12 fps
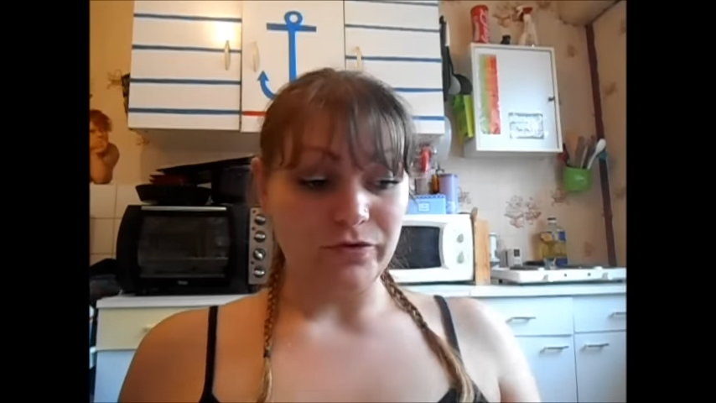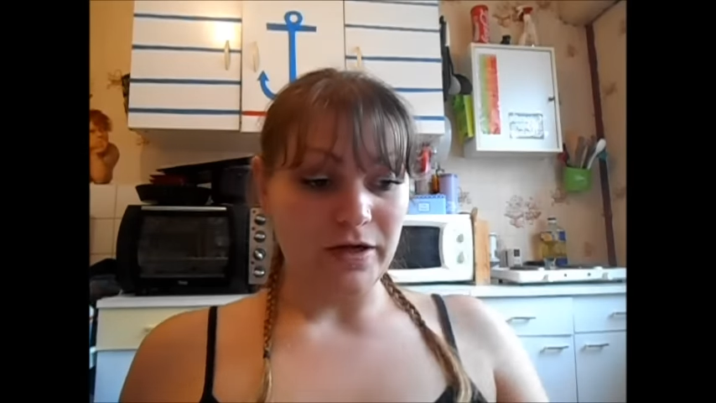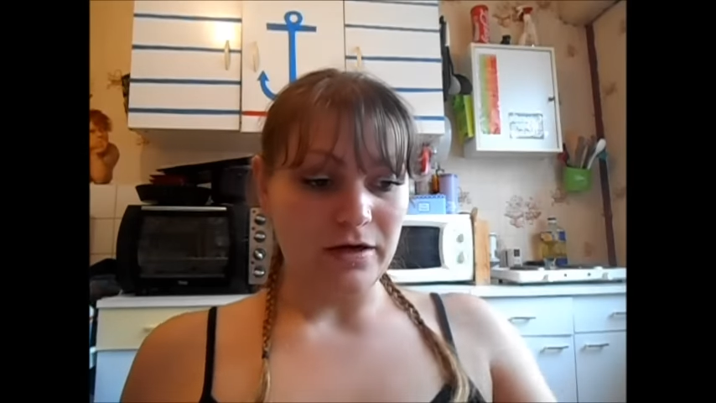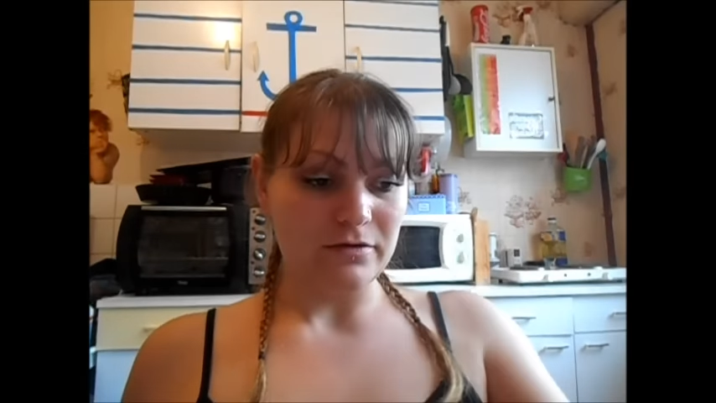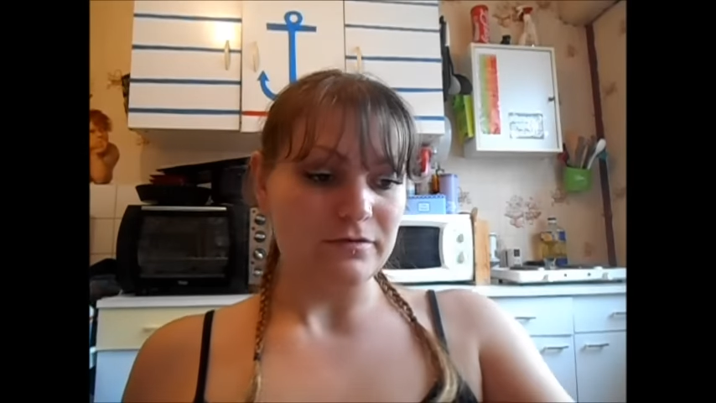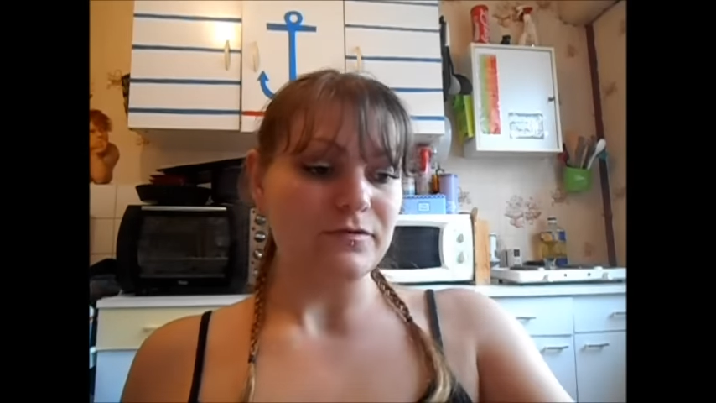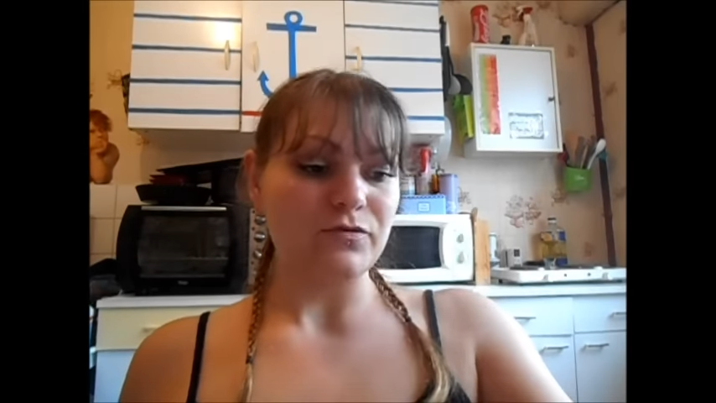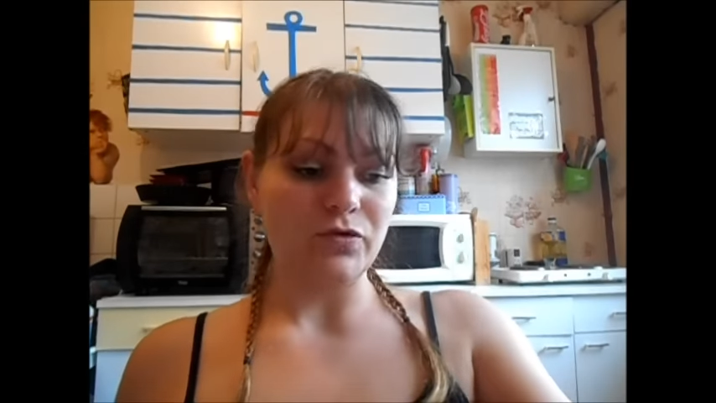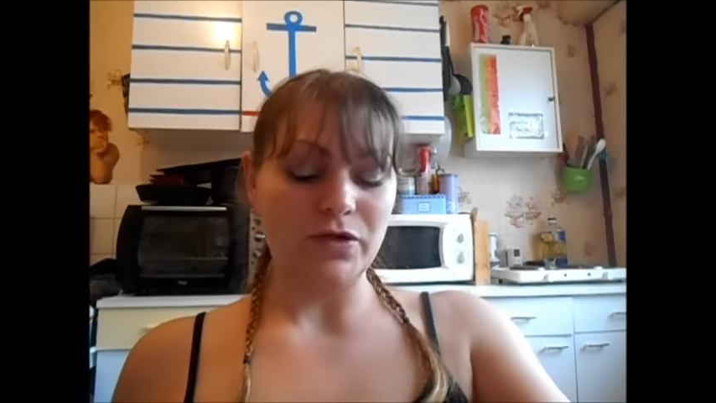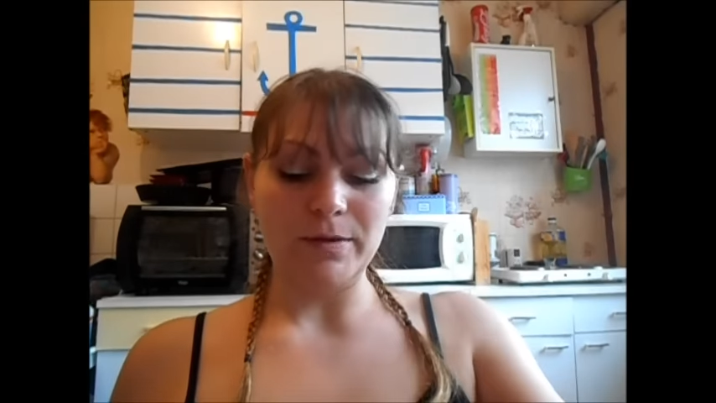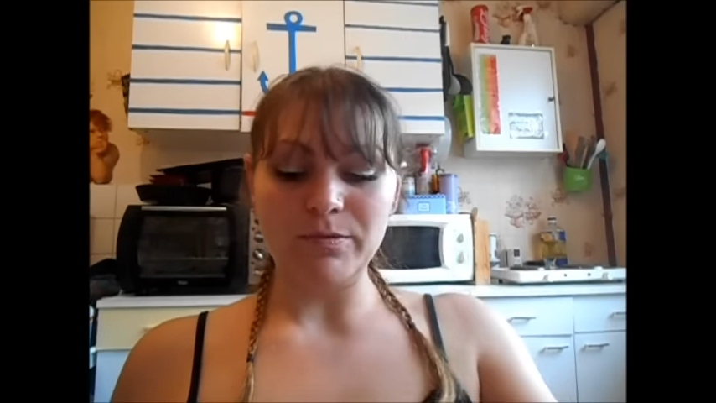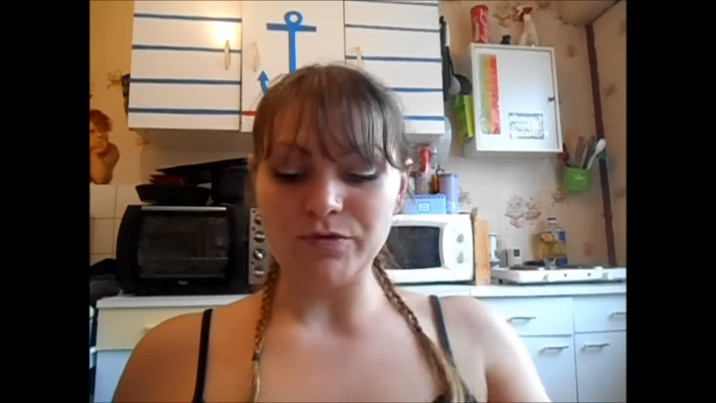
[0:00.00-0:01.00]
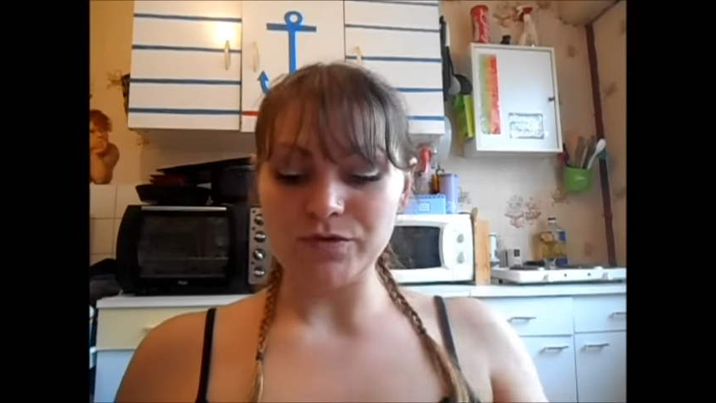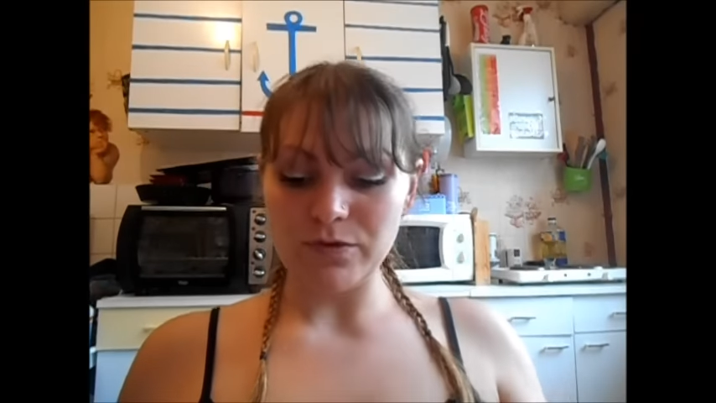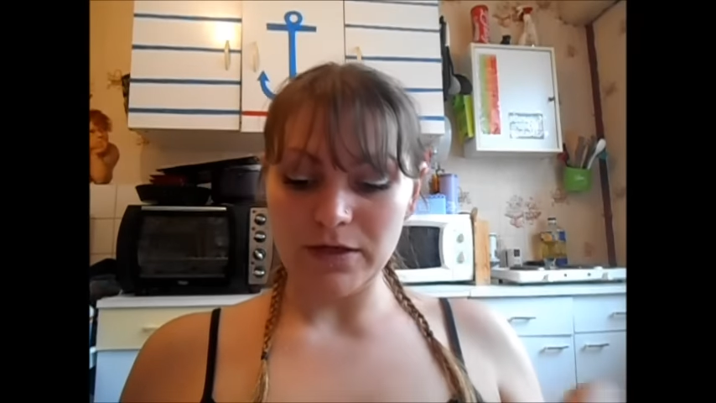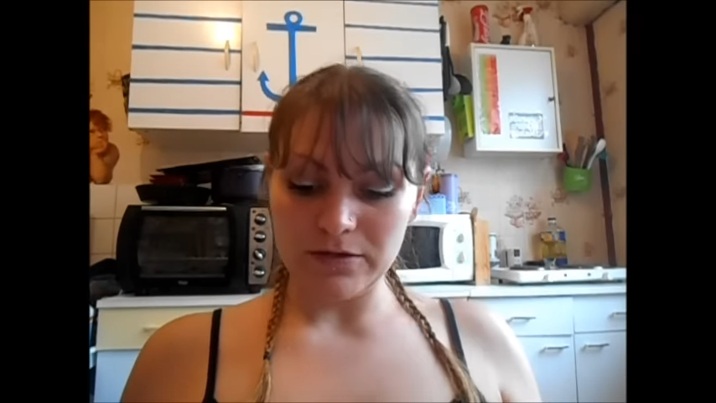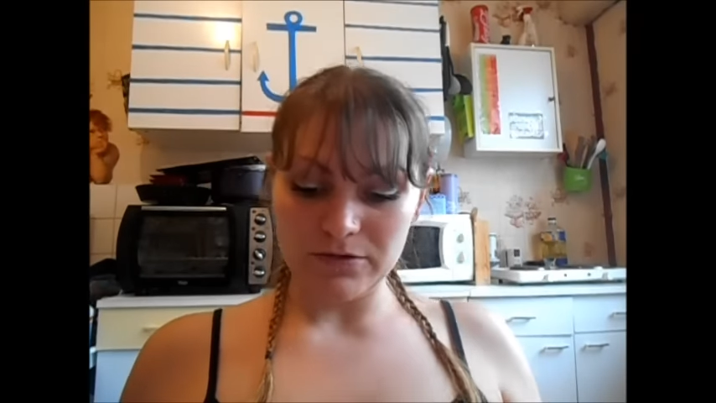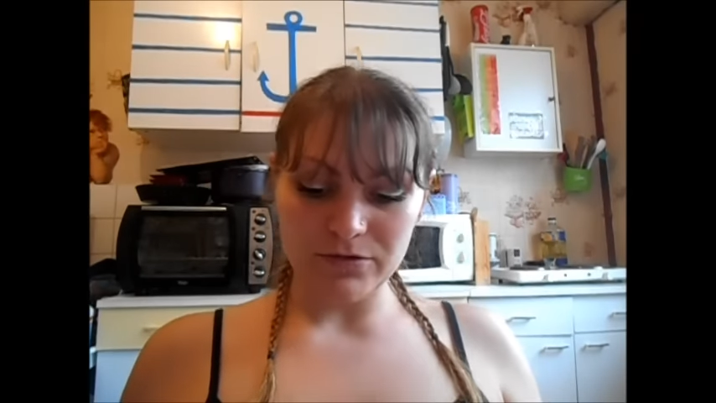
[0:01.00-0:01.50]
en a, on en a
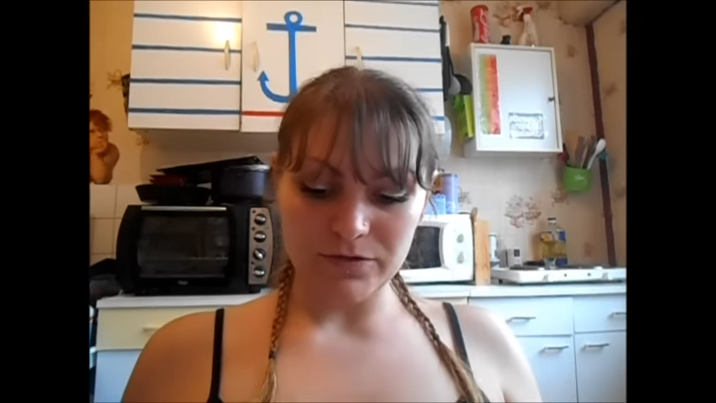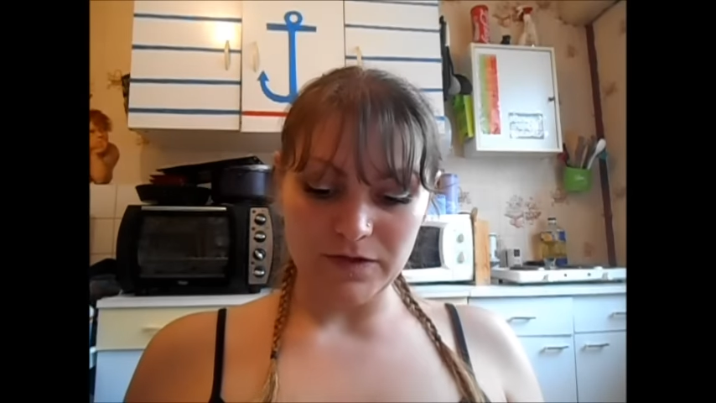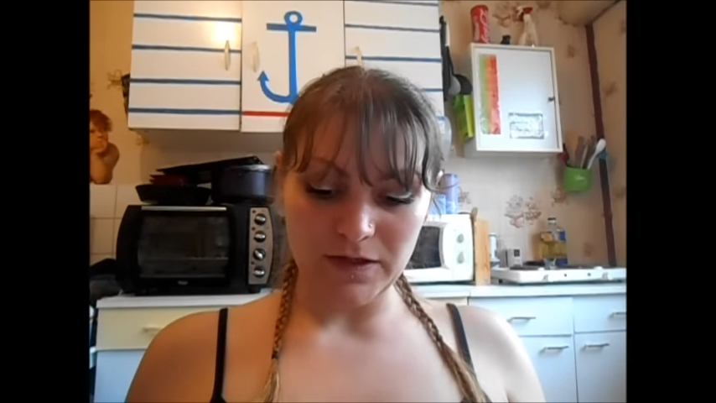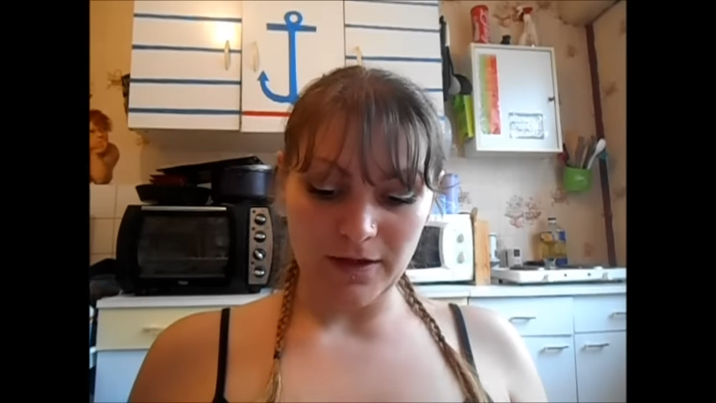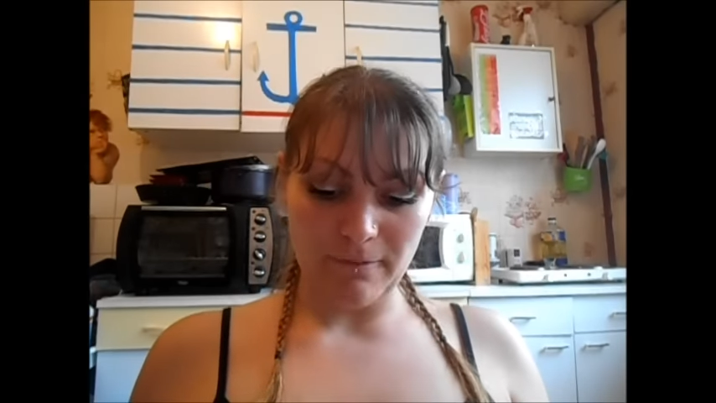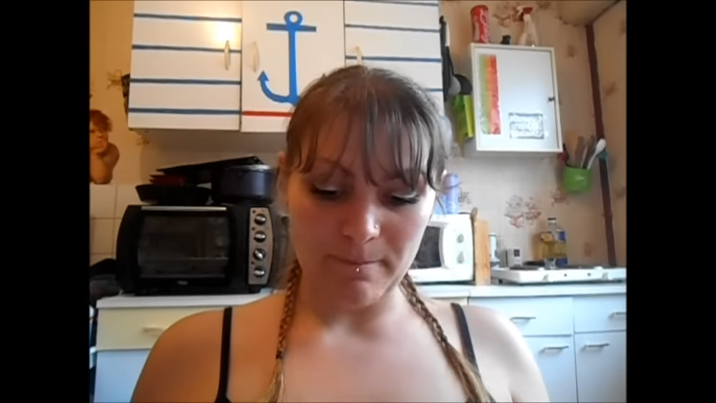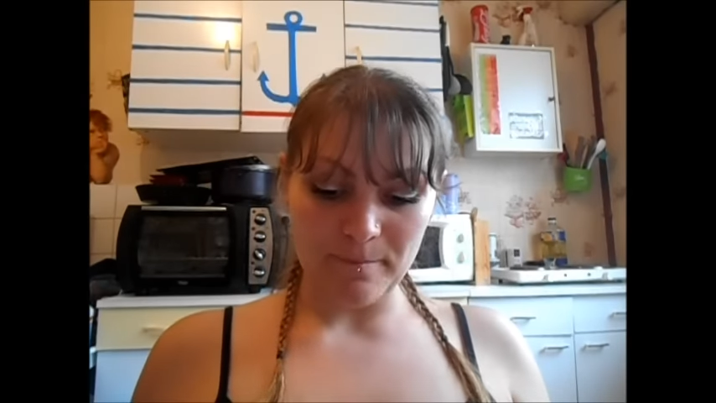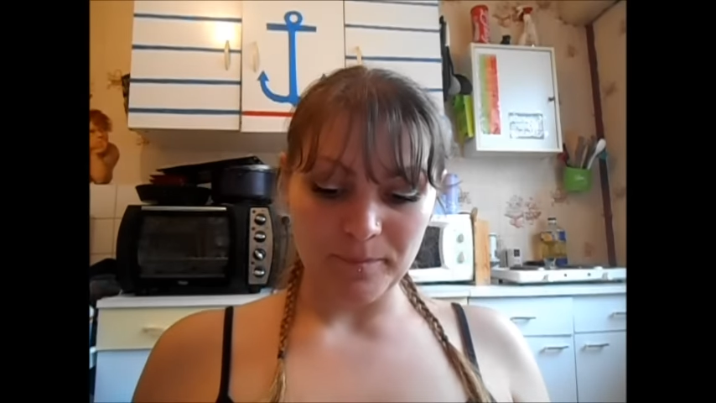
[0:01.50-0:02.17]
besoin euh, des...